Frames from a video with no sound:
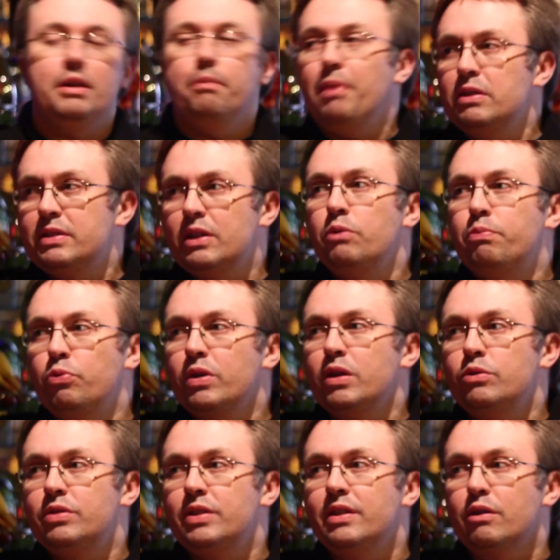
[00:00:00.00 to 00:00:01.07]
C'est pas ce qui est le plus
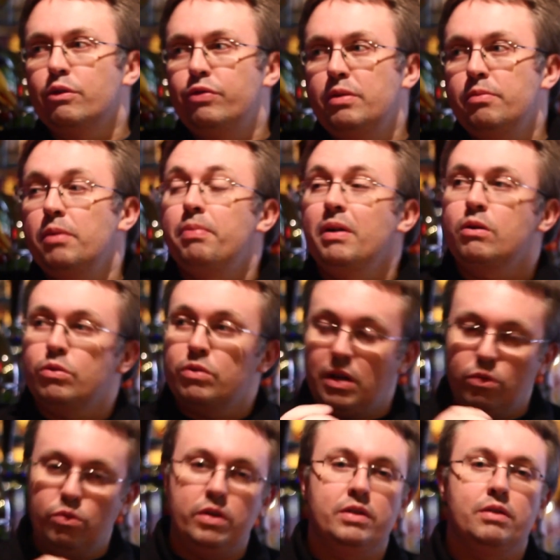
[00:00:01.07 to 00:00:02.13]
réussi dans le film. Et par contre,
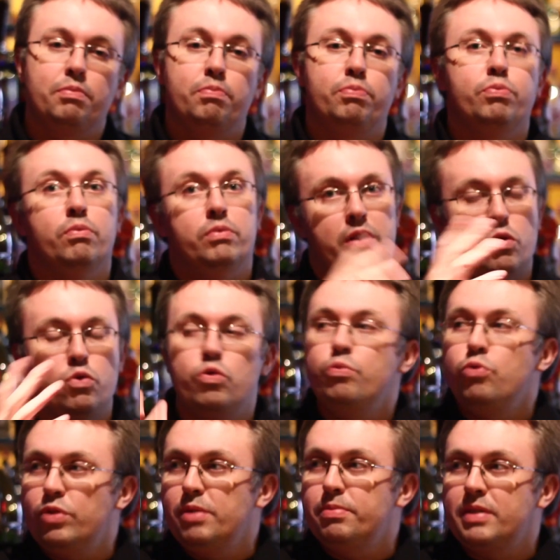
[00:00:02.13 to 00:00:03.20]
là où il y a eu de
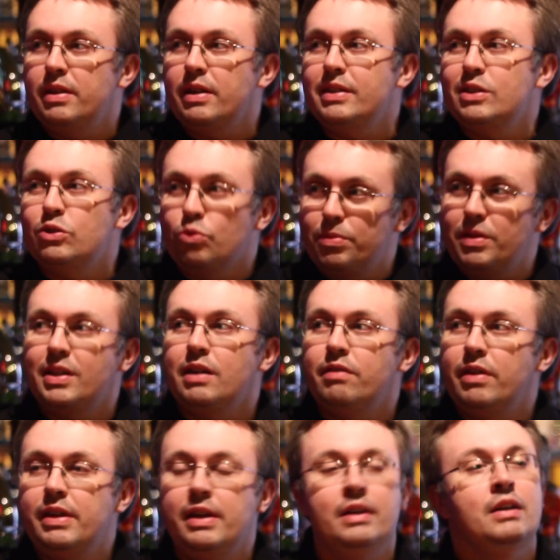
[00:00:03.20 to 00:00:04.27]
multiples scénaristes, ils ont bien
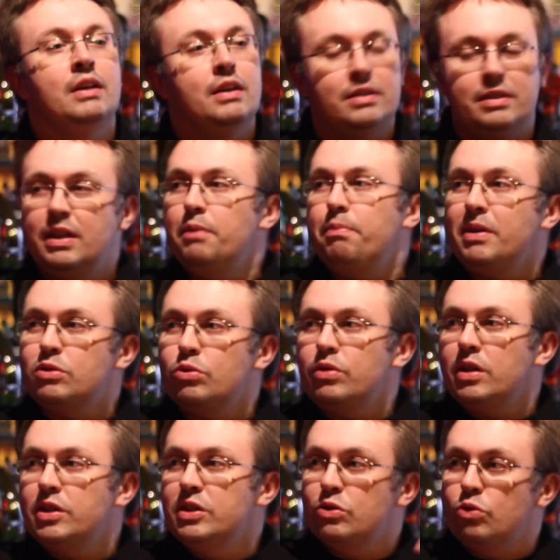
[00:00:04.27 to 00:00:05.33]
travaillé, c'est les
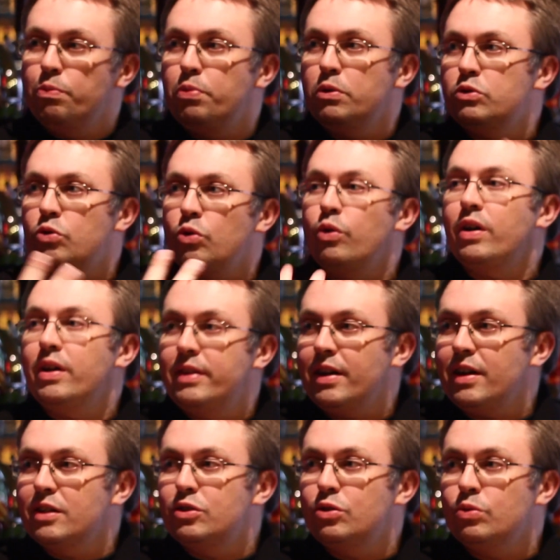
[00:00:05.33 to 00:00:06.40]
personnages. Ils se reposent sur leur
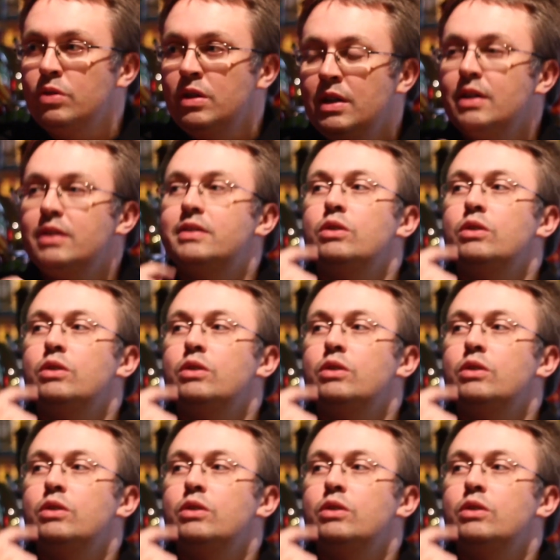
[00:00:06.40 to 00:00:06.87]
interaction. Mm.